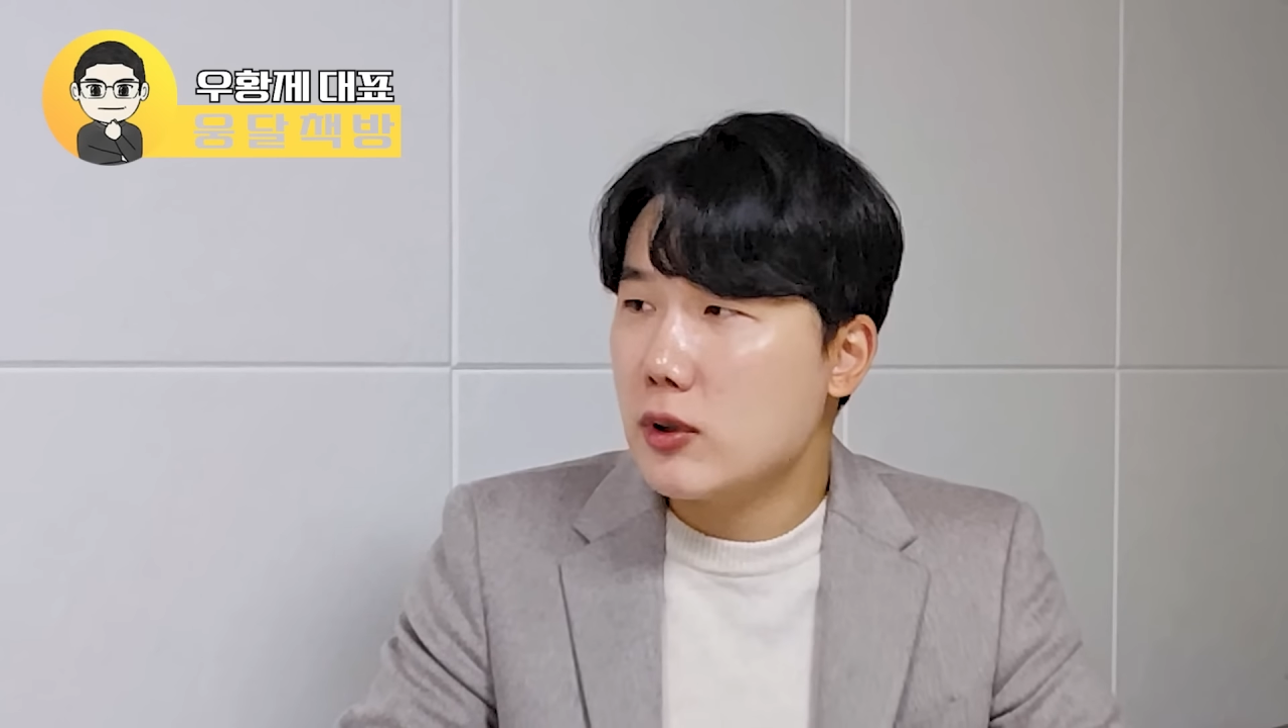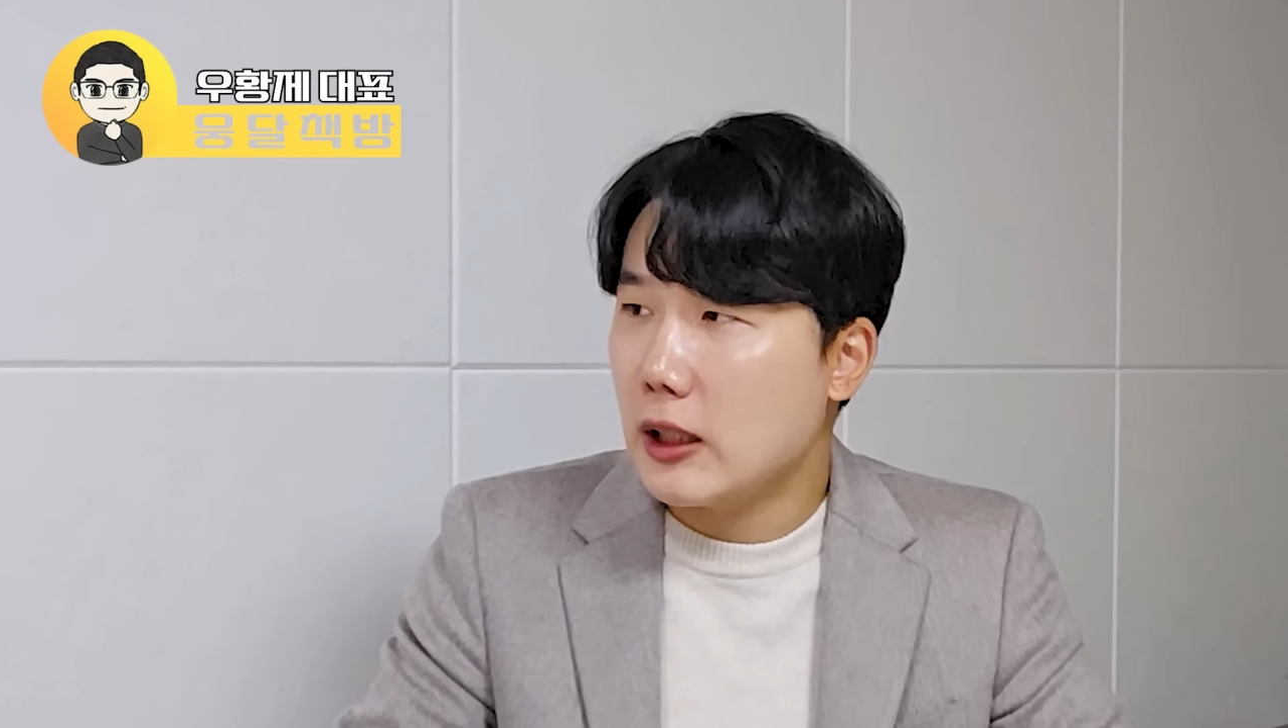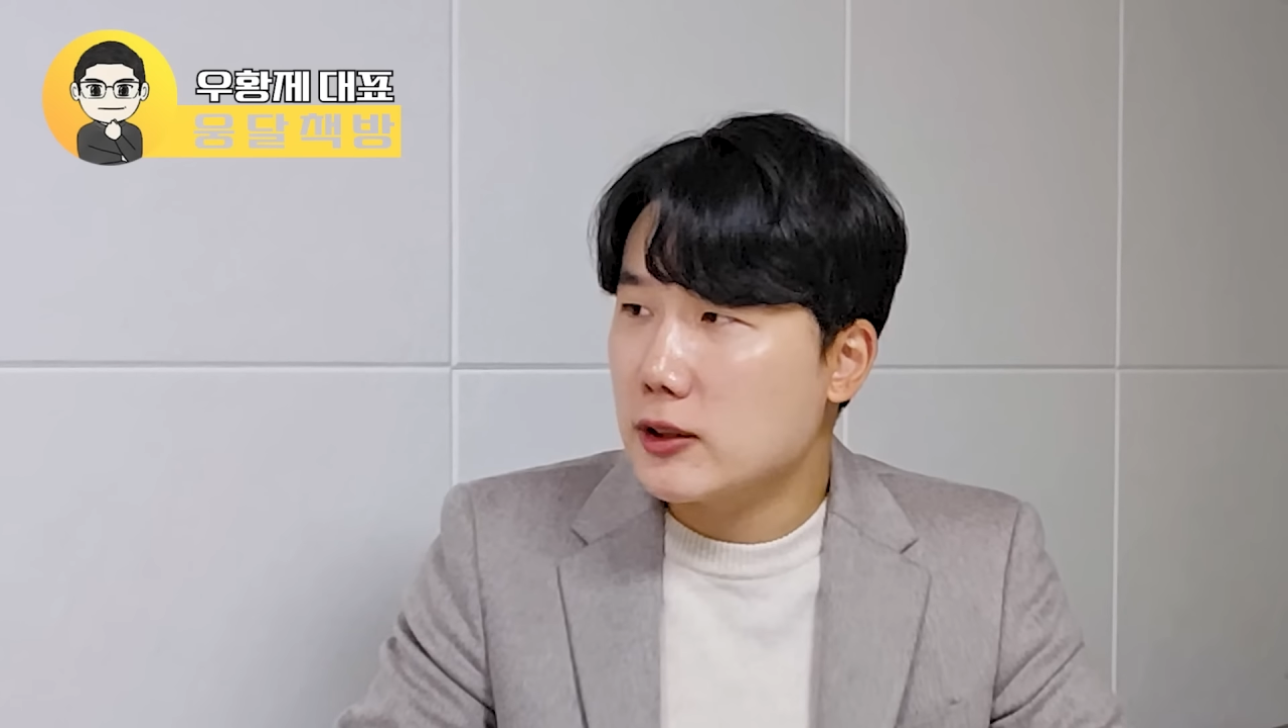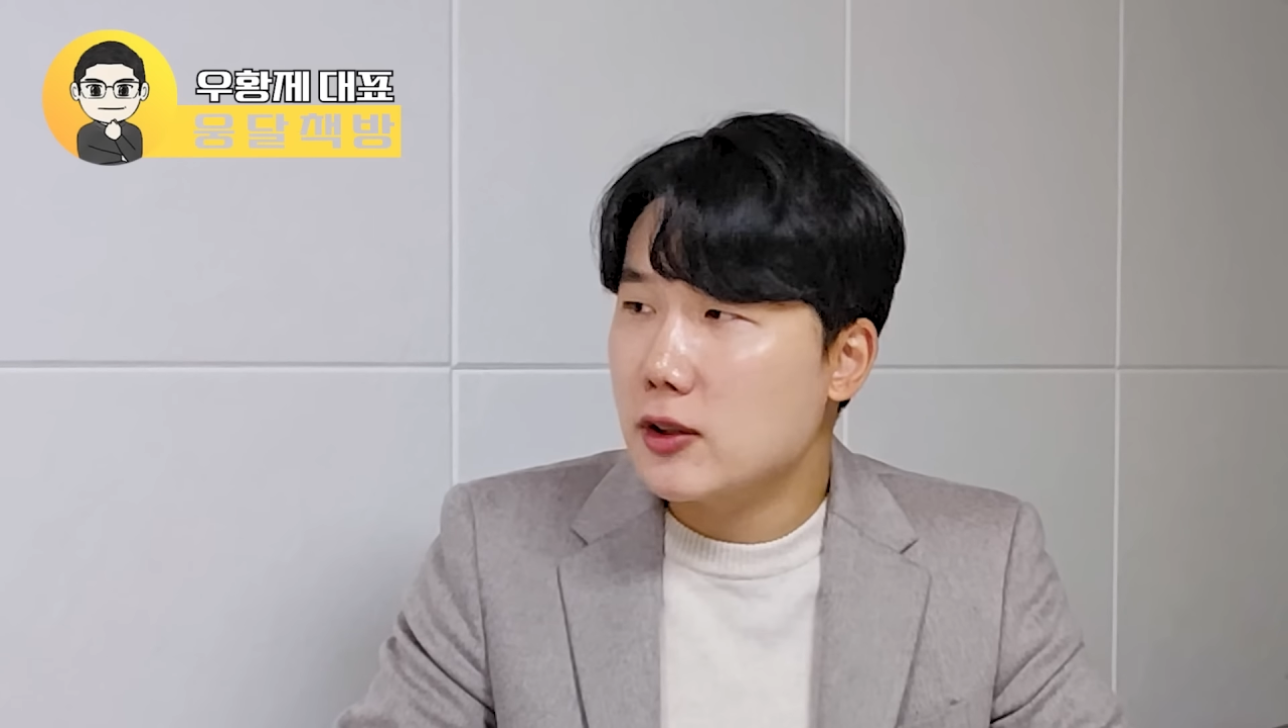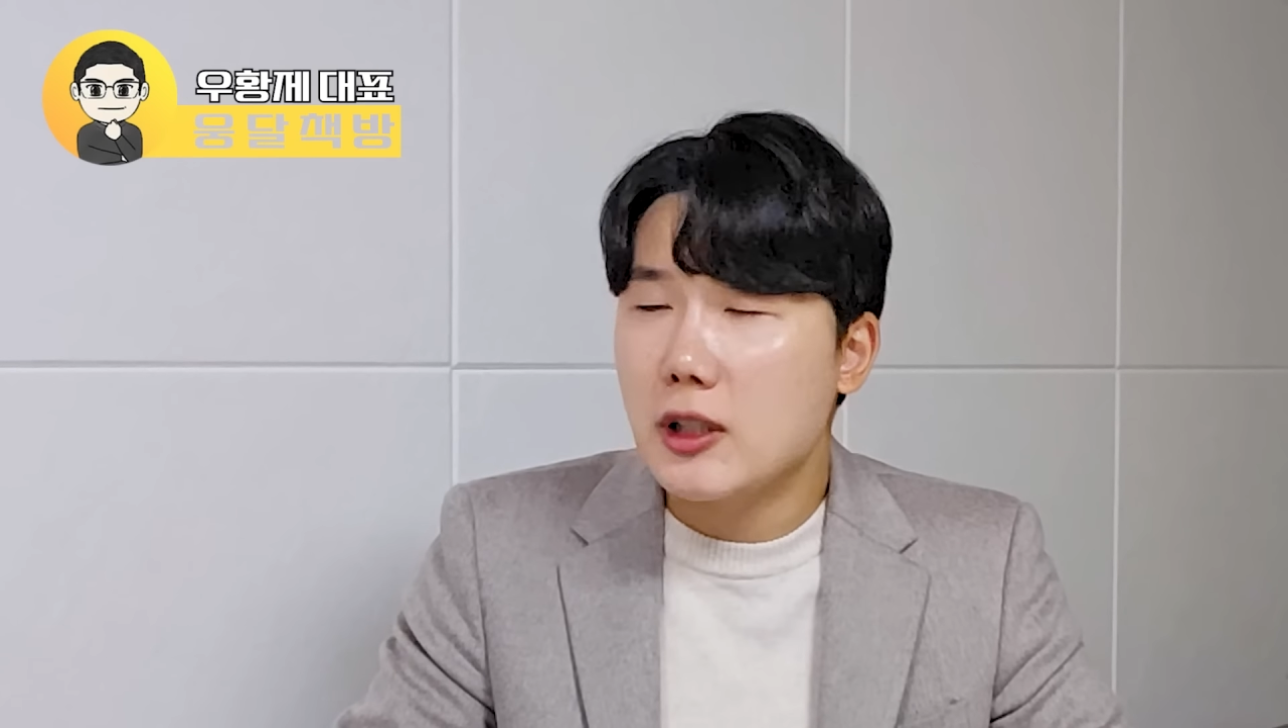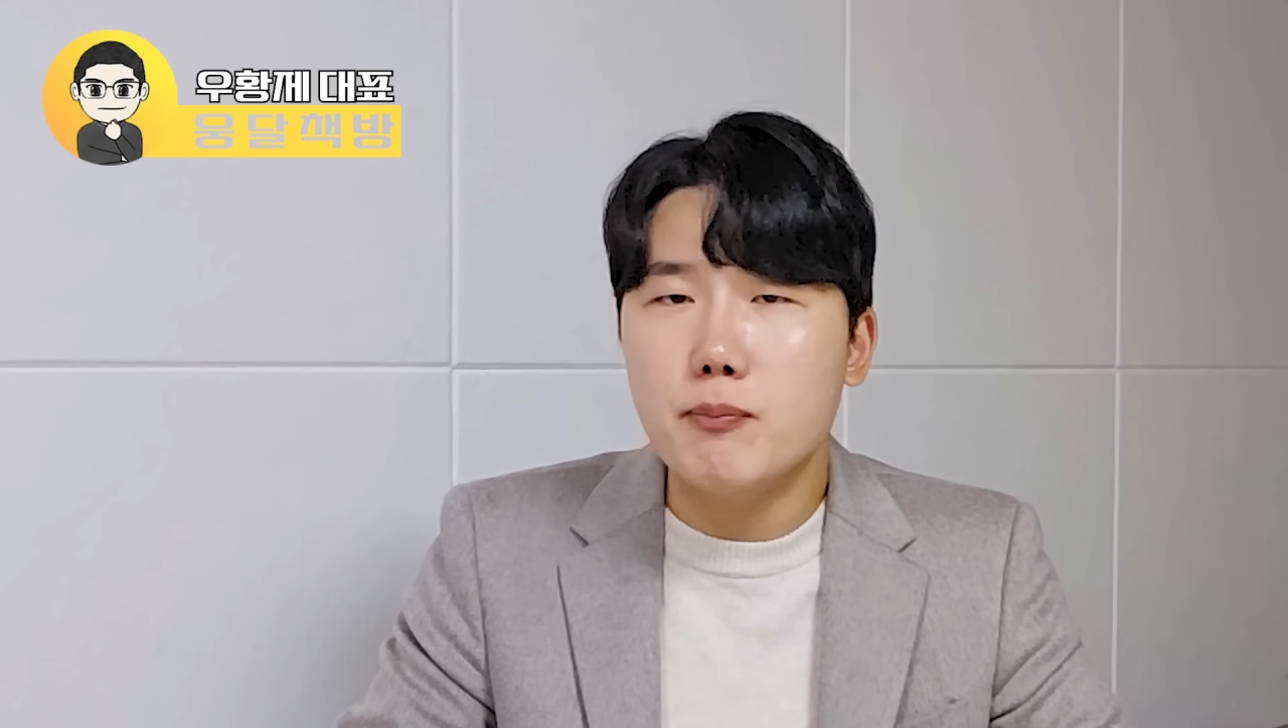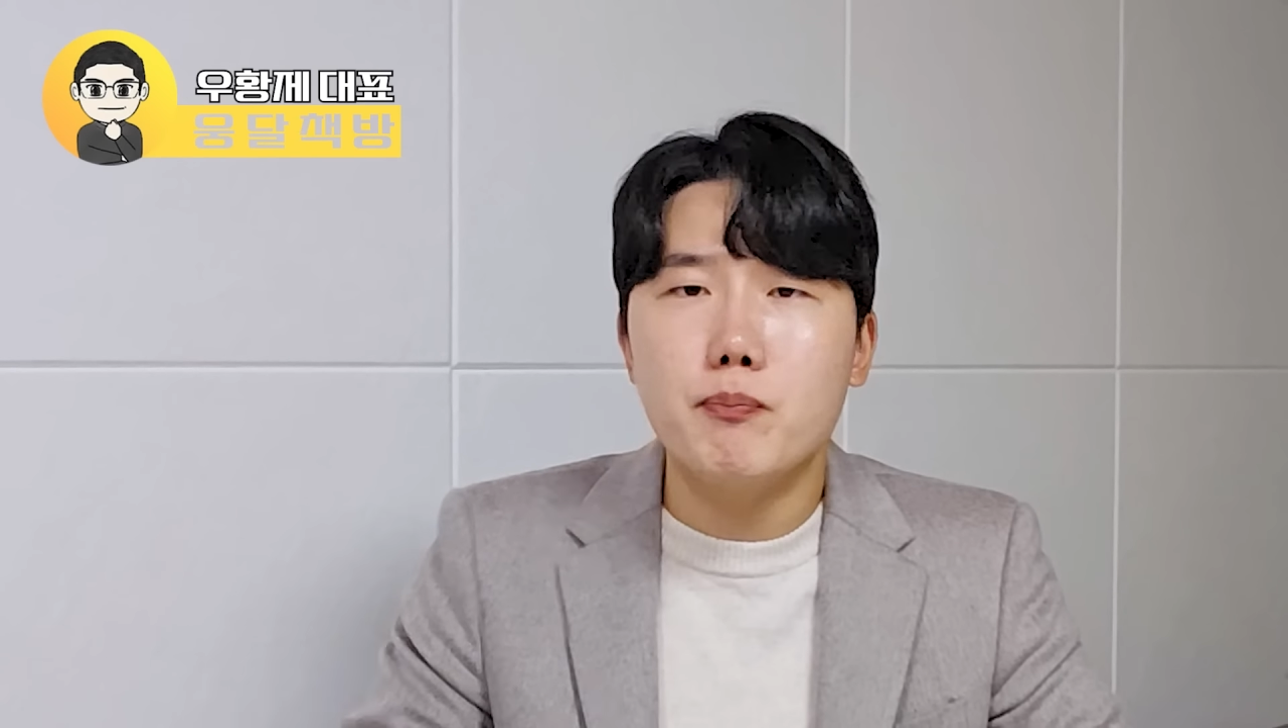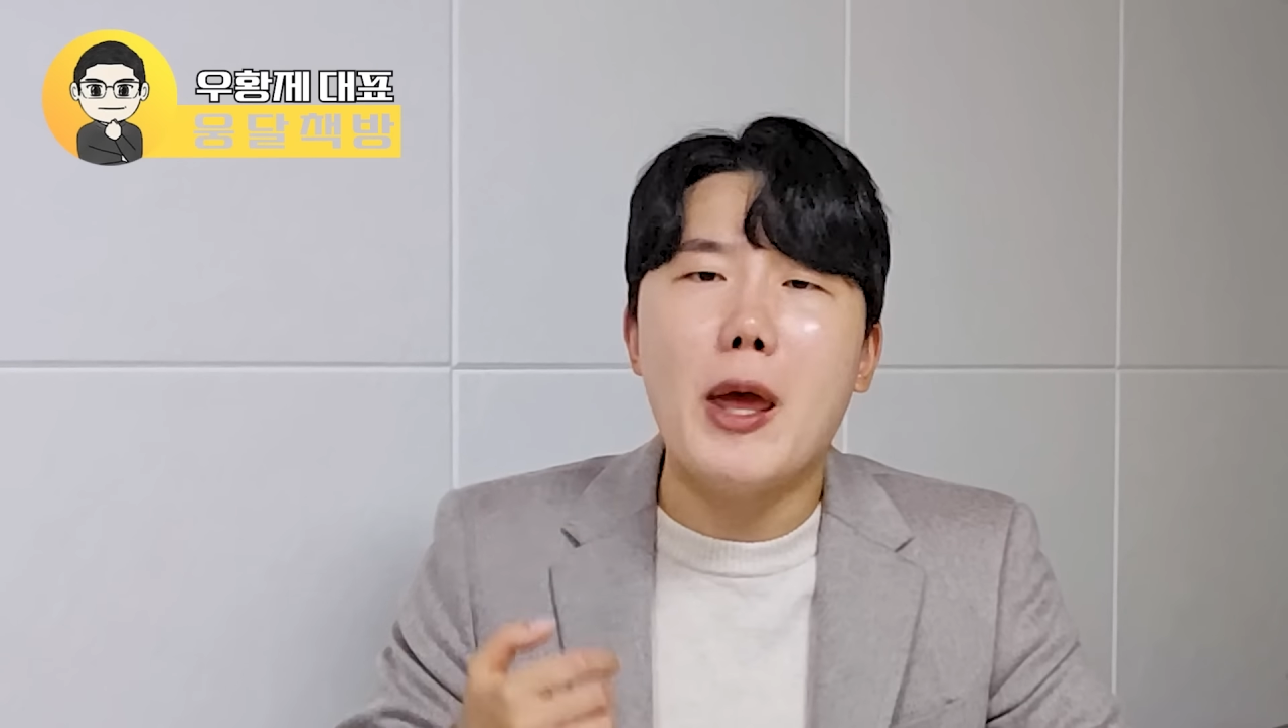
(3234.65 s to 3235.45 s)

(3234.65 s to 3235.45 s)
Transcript: 가능성이 어...